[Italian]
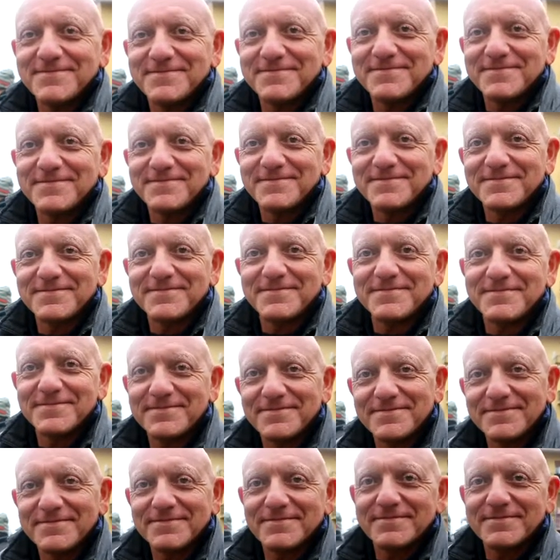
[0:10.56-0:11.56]
Ci
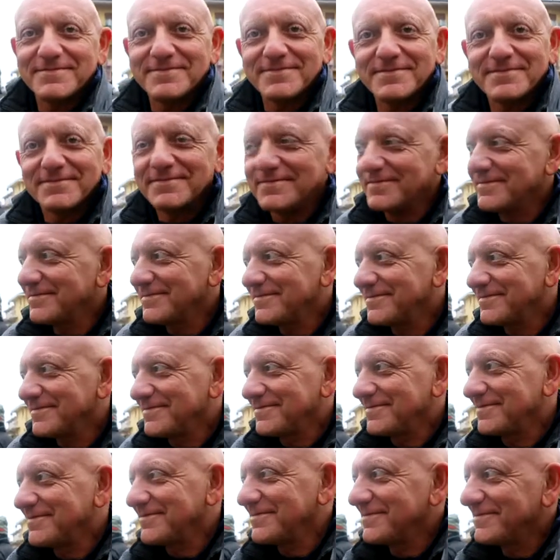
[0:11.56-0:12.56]
troviamo a Magenta
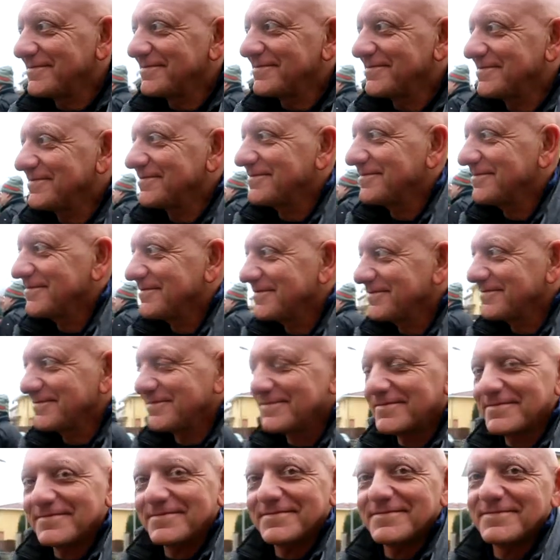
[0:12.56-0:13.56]
con eh,
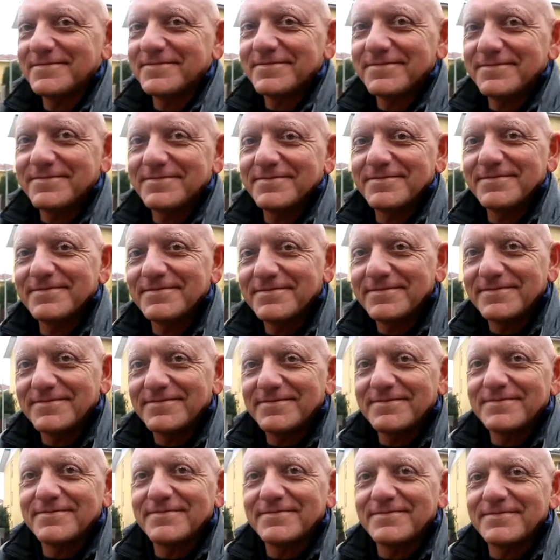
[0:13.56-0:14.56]
Barsecchi del
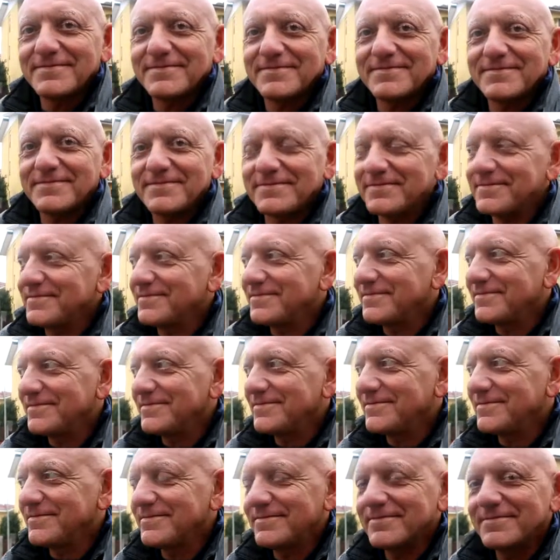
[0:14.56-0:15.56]
controllo del vicinato, cosa
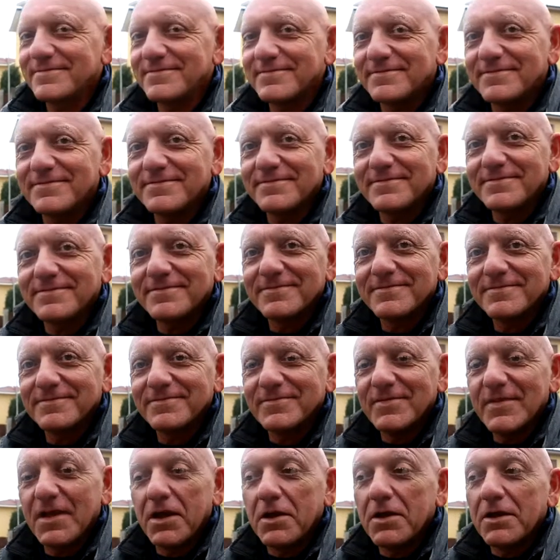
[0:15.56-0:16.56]
stiamo facendo qui?
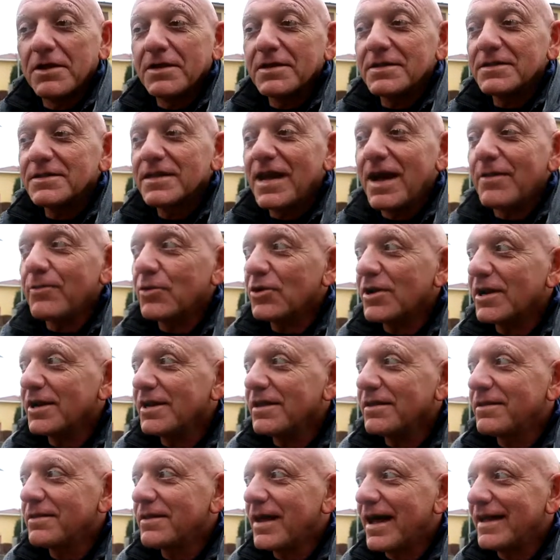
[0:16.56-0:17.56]
Stiamo
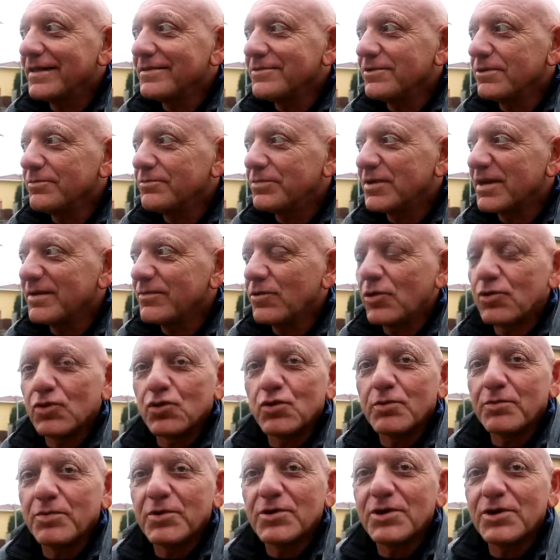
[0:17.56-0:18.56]
realizzando il primo
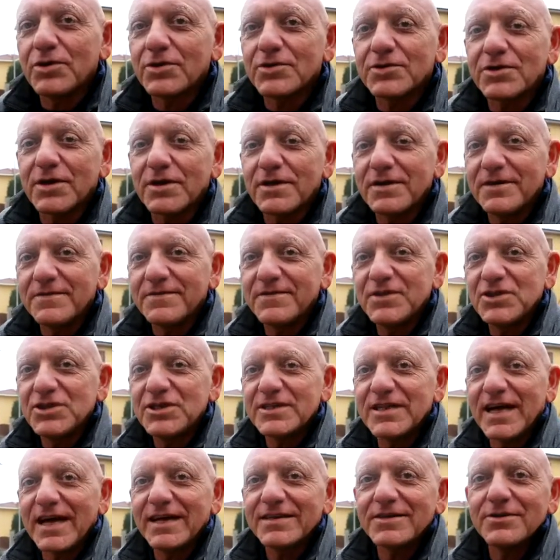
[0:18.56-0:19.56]
gruppo di controllo del
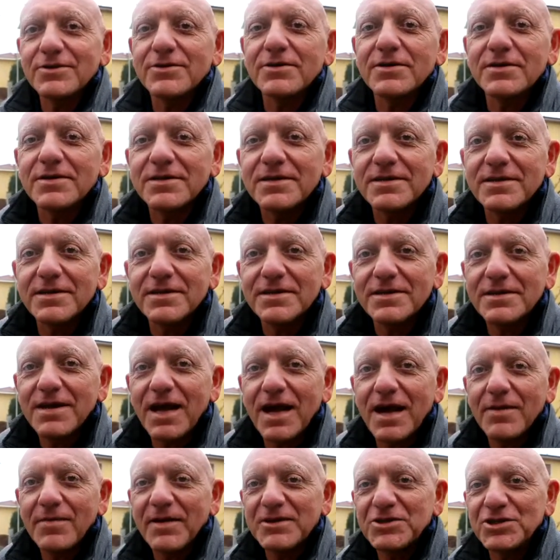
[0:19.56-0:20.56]
vicinato
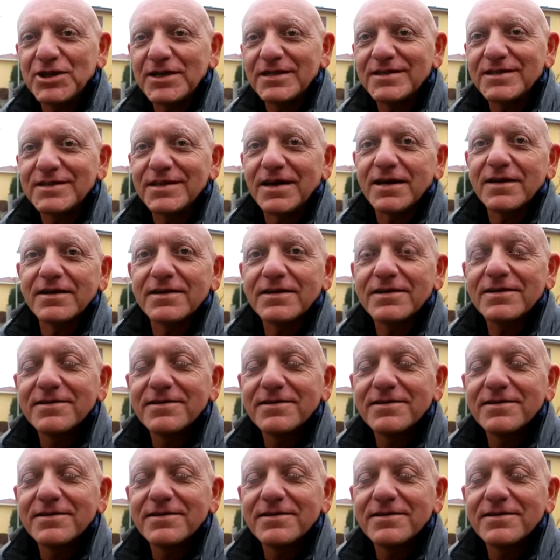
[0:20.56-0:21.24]
a Magenta.